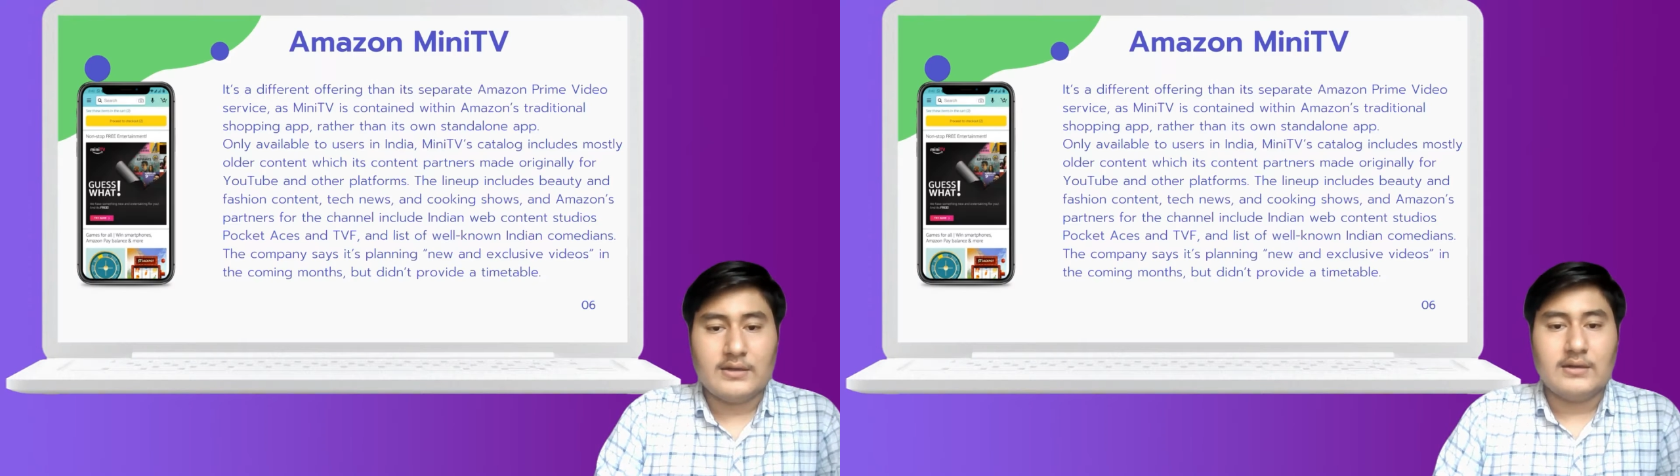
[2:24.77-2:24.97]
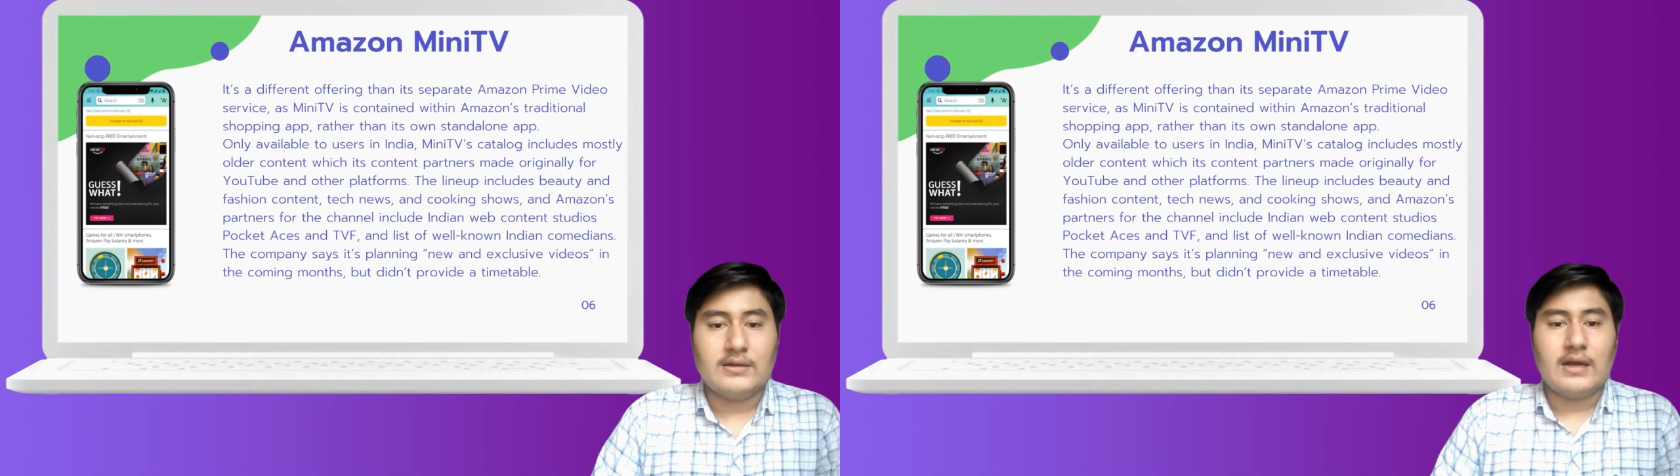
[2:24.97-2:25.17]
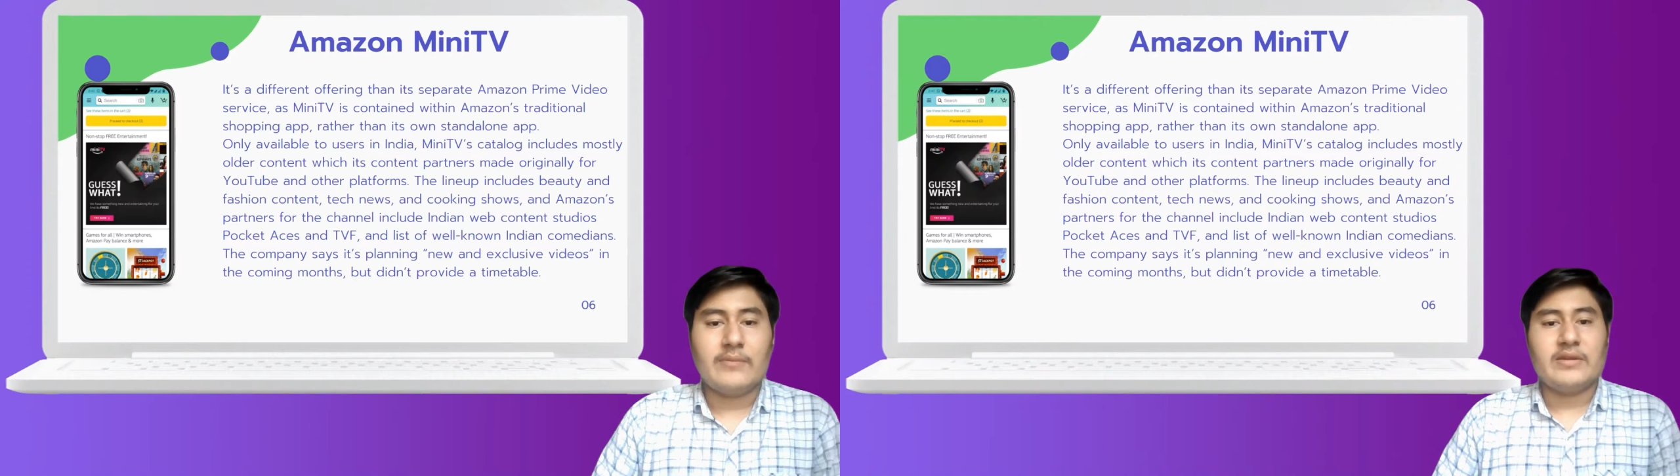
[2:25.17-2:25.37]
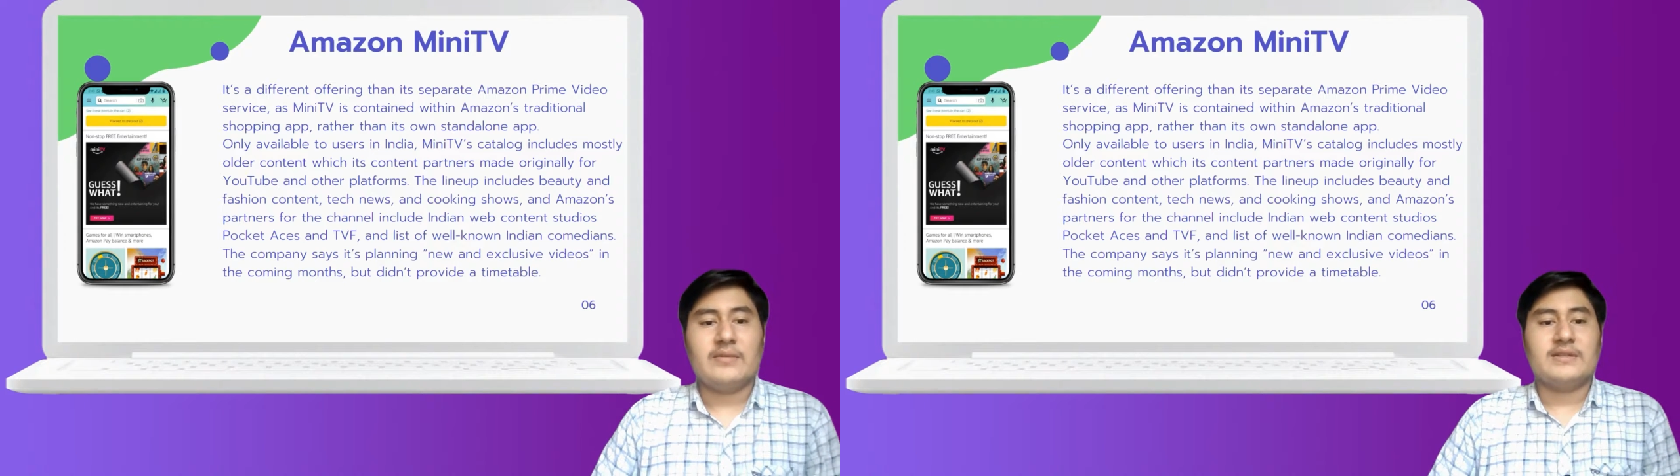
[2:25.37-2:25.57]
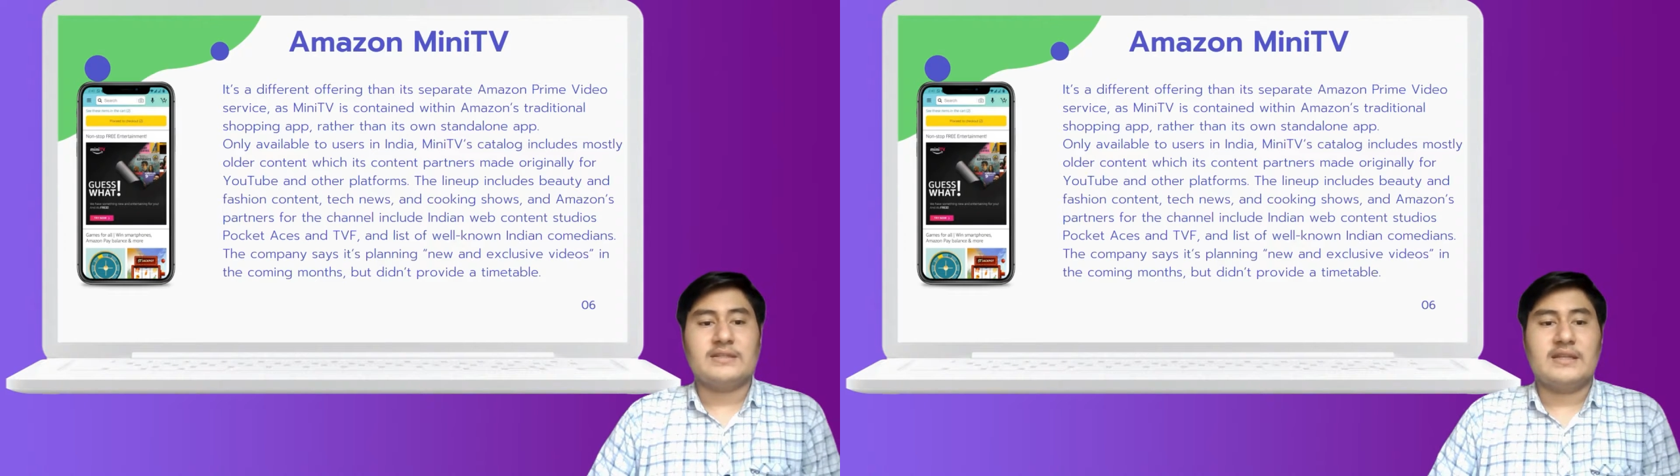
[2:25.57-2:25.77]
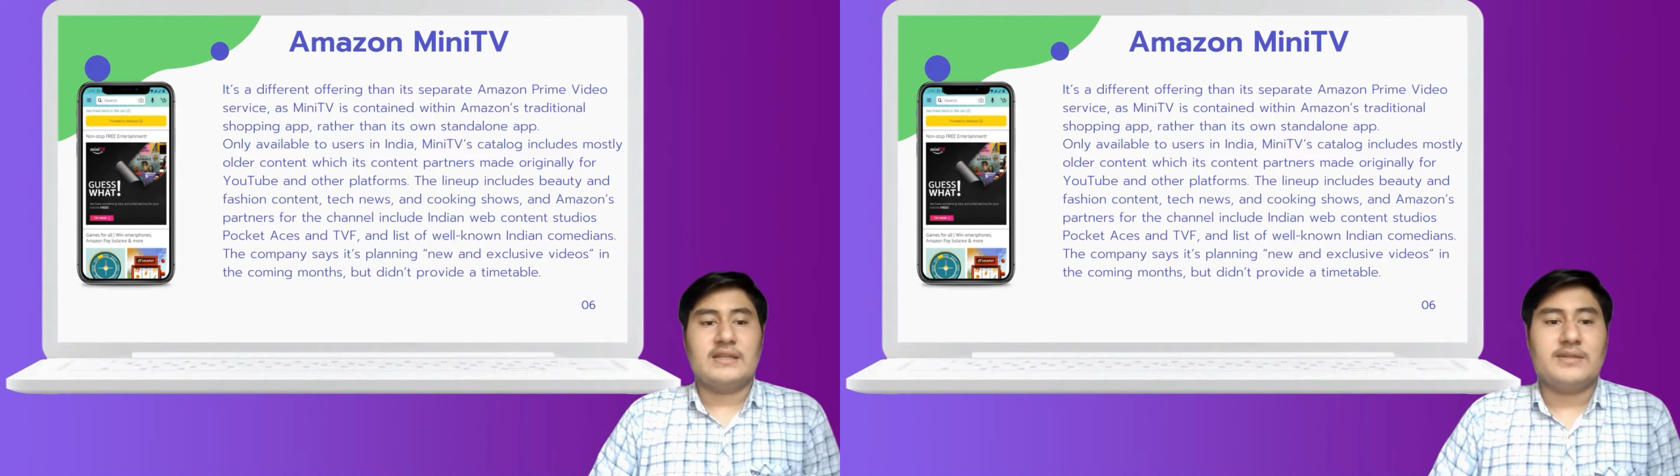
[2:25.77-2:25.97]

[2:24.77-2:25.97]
आप यहाँ पर स्क्रीन